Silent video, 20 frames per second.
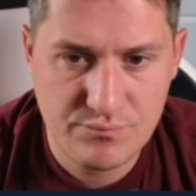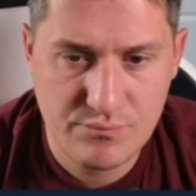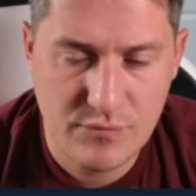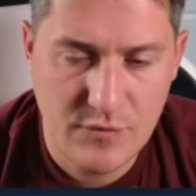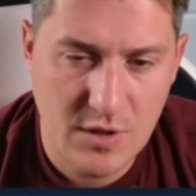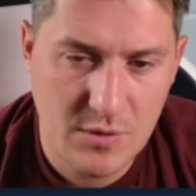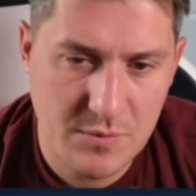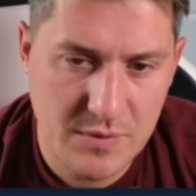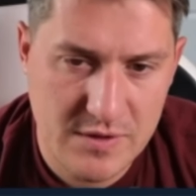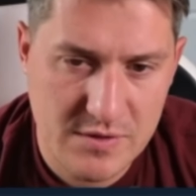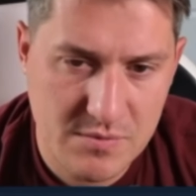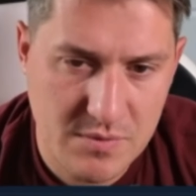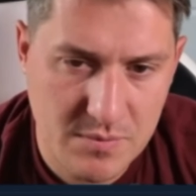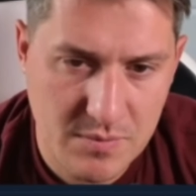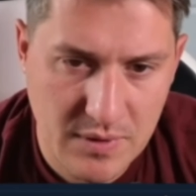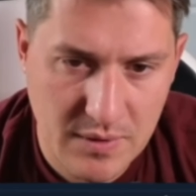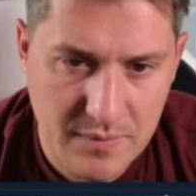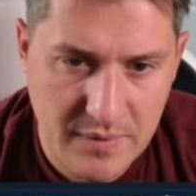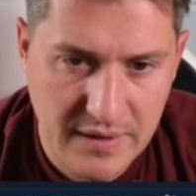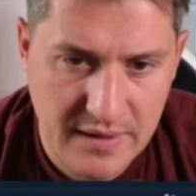Mesma
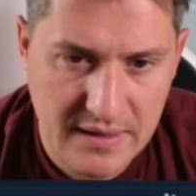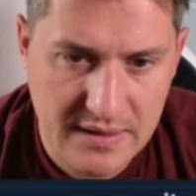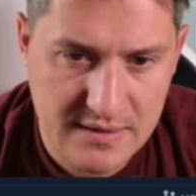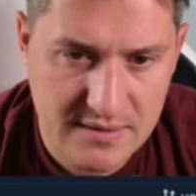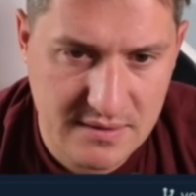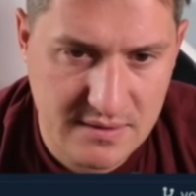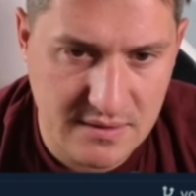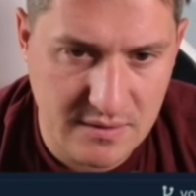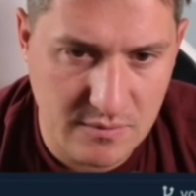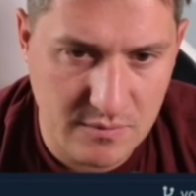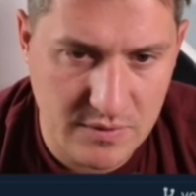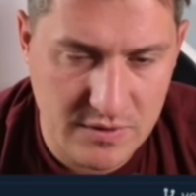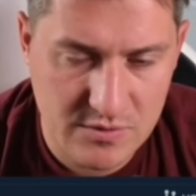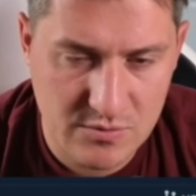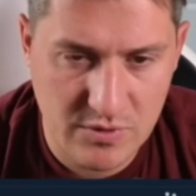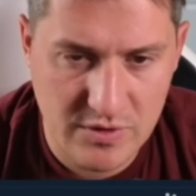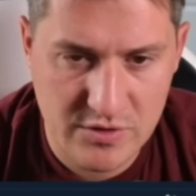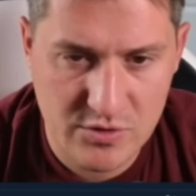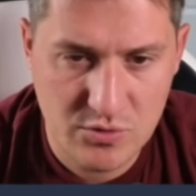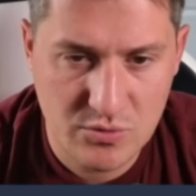implementação, mesmo
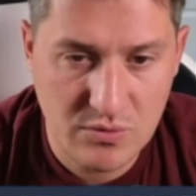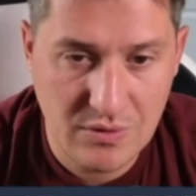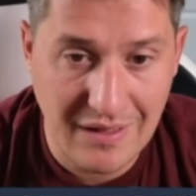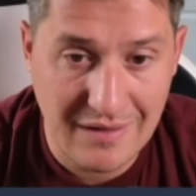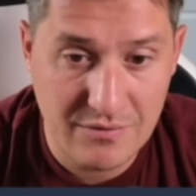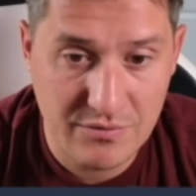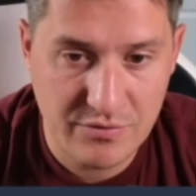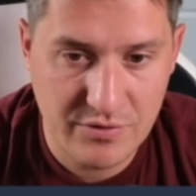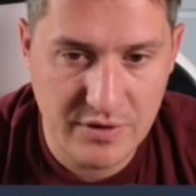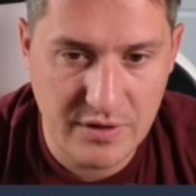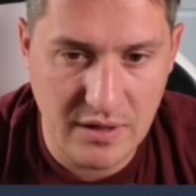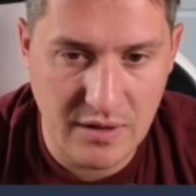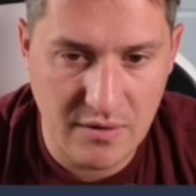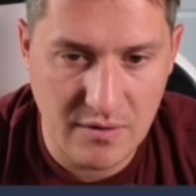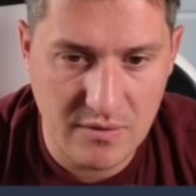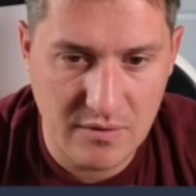resultado final.